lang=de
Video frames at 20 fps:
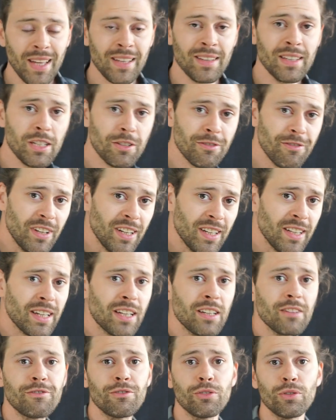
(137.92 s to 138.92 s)
Nicht
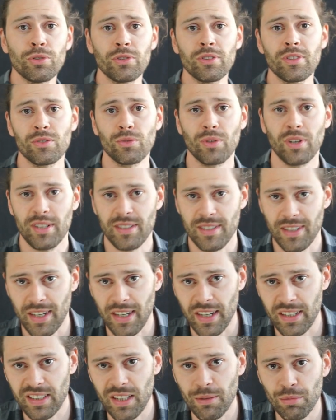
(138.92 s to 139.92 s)
wenige würden sogar
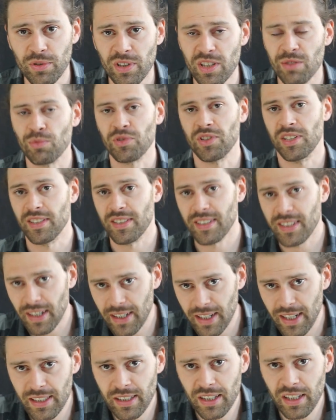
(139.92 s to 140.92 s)
sagen, der Buddhismus ist gar
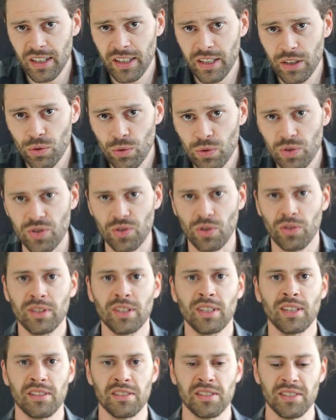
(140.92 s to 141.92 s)
keine Religion,
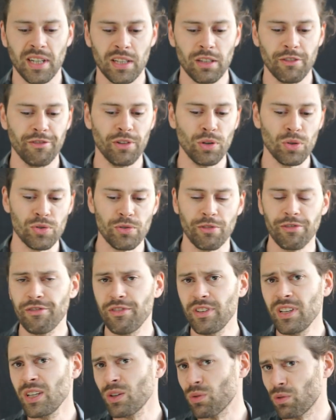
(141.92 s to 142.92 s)
sondern das ist eine
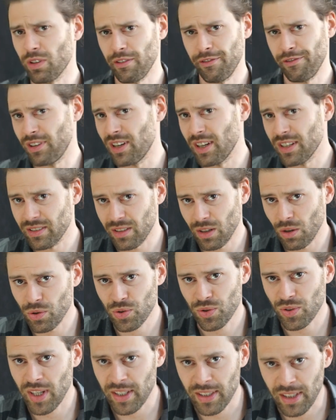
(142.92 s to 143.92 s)
Philosophie oder vielleicht auch
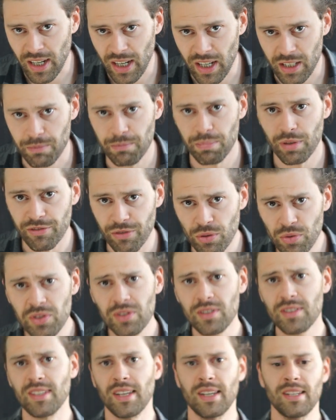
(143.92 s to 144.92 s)
so eine Art
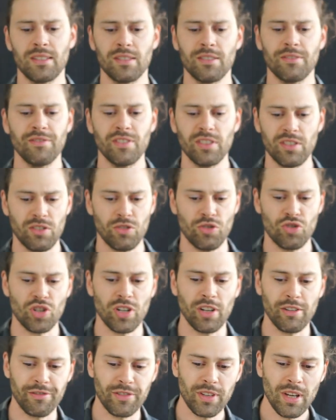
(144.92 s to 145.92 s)

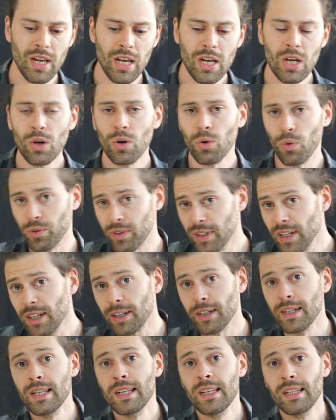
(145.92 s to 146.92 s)
Bewusstseinswissenschaft. Und
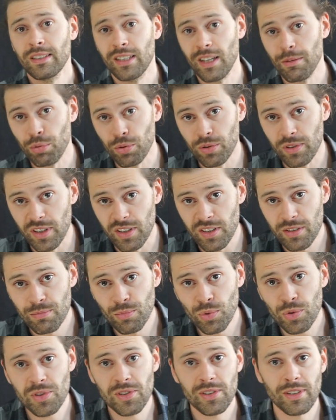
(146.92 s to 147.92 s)
ja, der
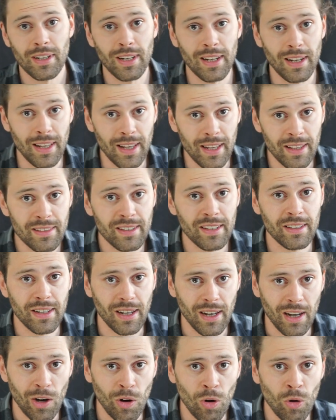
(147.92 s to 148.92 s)
Buddhismus lehnt den
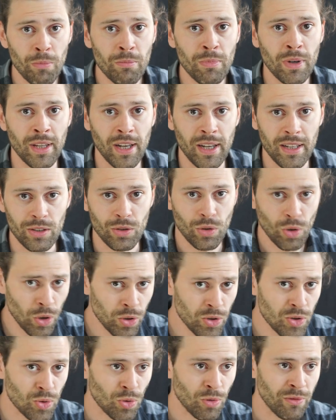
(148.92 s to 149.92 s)
Glauben an einen
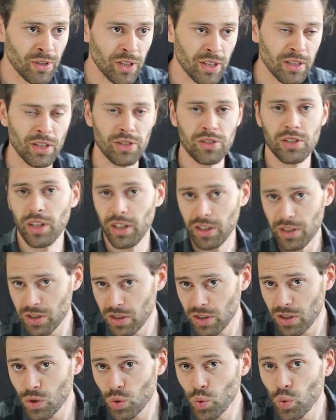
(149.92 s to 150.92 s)
Gott, so wie ihn das
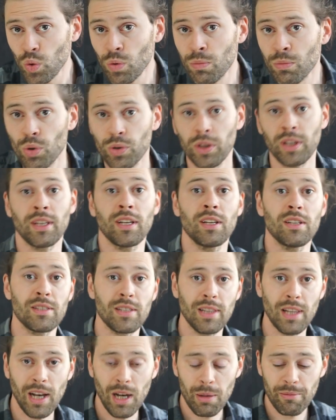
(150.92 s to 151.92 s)
Christentum oder der
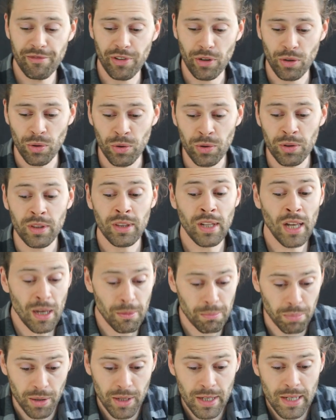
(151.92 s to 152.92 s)
Islam verkünden,
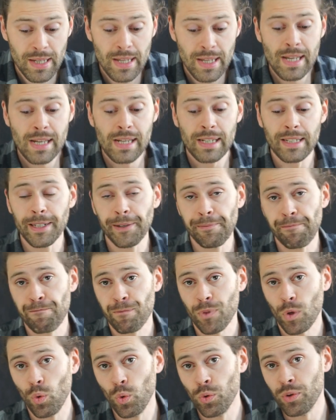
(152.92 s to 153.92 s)
ab. Ähm,
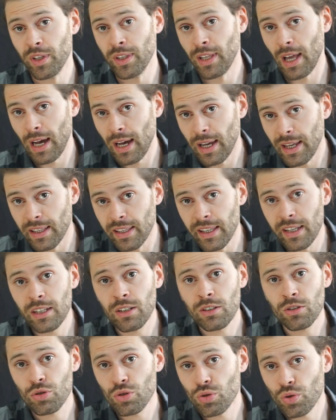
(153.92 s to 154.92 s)
und in
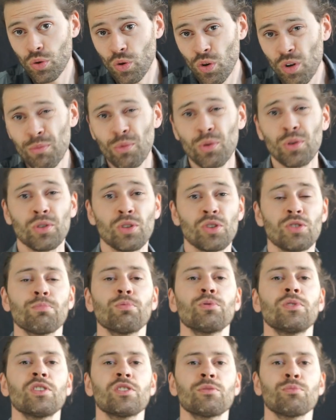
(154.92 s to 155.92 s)
einigen Strömungen des
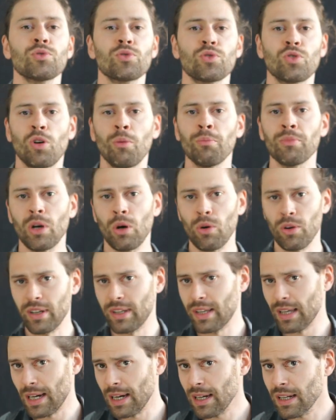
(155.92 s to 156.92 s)
Buddhismus kommt auch
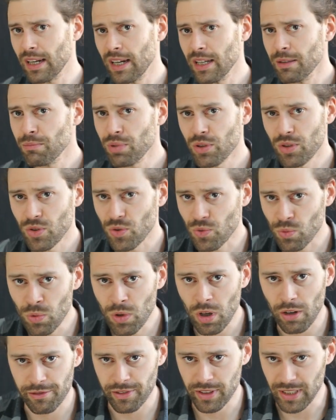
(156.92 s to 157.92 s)
gar kein
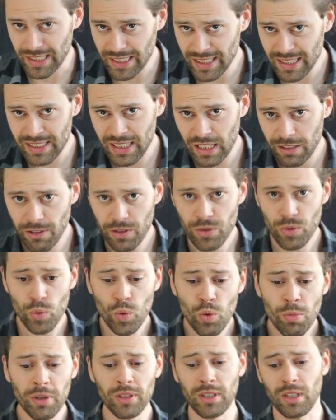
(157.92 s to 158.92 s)
Bezug auf irgendetwas
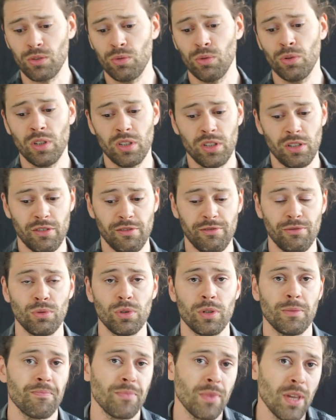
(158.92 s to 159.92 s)
Übernatürliches
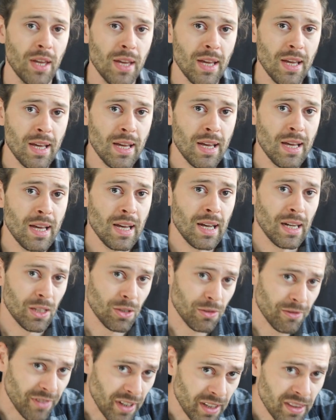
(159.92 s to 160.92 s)
vor.
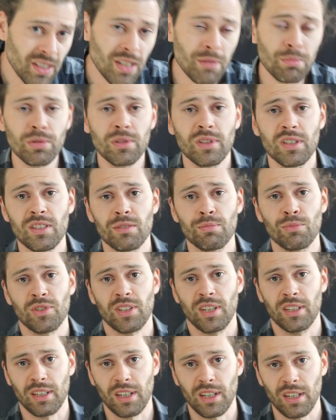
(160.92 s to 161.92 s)
Also wenn der Buddhismus
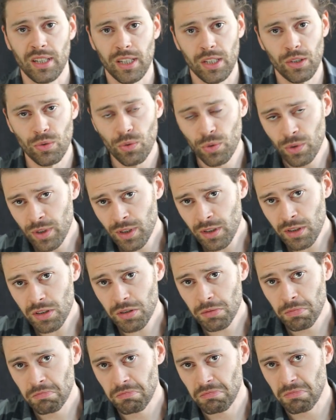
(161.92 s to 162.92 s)
eine Religion
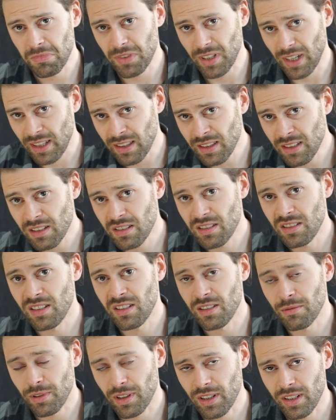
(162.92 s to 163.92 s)
ist, dann ist
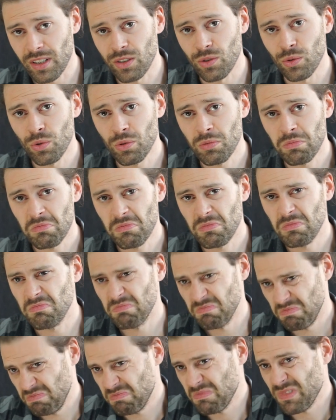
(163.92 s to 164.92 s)
diese Religion
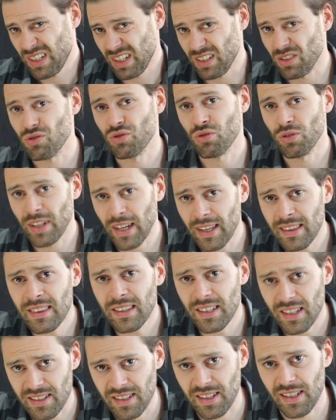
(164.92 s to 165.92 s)
ganz schön
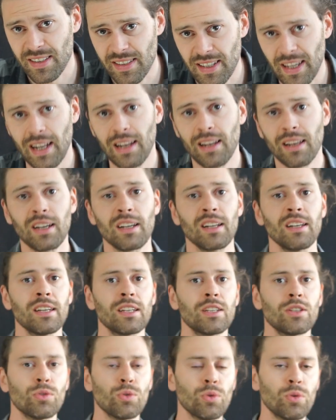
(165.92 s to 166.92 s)
anders als alle
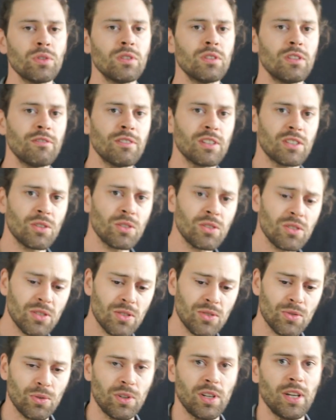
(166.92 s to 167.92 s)
Religionen, die wir
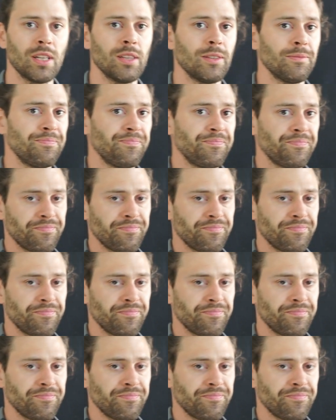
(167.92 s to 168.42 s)
sonst so kennen.